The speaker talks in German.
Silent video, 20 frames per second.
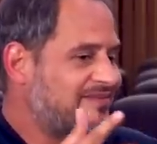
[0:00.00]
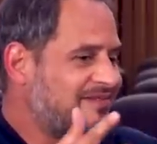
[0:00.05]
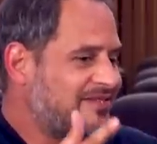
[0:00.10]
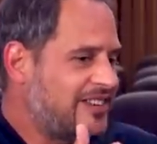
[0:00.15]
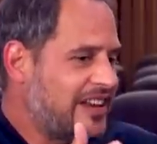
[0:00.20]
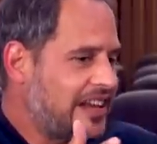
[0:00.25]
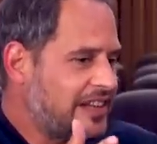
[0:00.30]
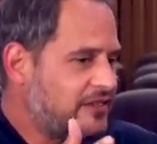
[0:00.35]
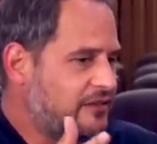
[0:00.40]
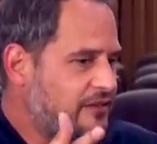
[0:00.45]

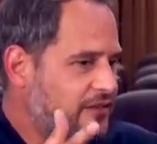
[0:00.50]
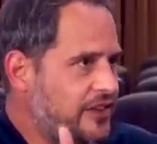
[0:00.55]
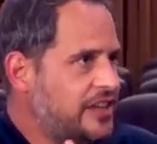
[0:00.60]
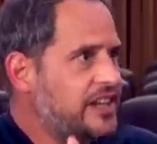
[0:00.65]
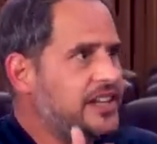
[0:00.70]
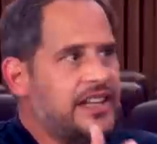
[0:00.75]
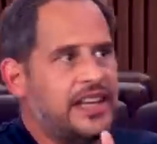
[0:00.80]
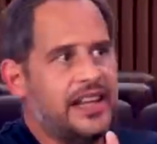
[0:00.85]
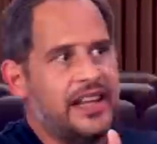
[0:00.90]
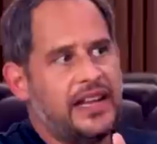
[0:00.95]
vielleicht
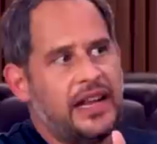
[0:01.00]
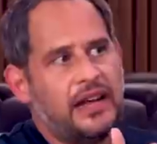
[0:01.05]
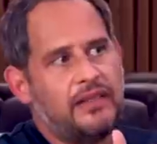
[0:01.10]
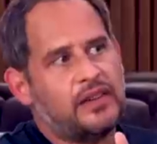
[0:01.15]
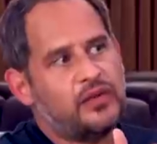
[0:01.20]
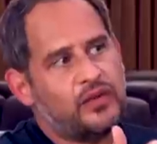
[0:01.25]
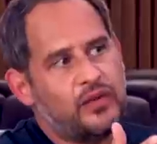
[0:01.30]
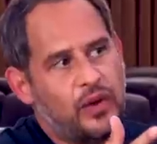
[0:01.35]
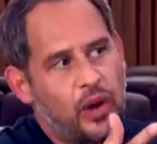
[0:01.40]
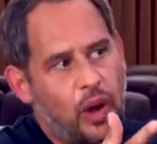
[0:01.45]
findet ihr ja da
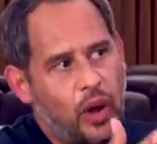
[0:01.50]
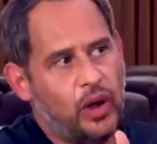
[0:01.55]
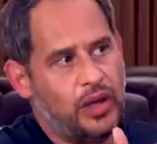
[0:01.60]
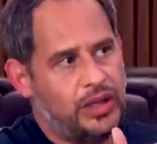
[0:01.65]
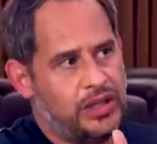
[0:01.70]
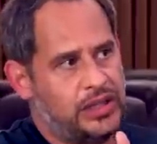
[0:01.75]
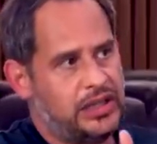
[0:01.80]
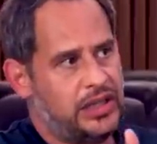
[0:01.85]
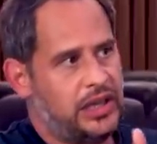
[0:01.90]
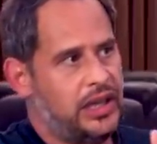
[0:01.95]
was für
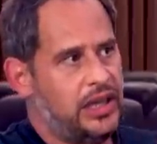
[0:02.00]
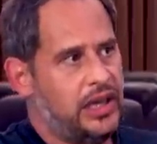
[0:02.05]
euch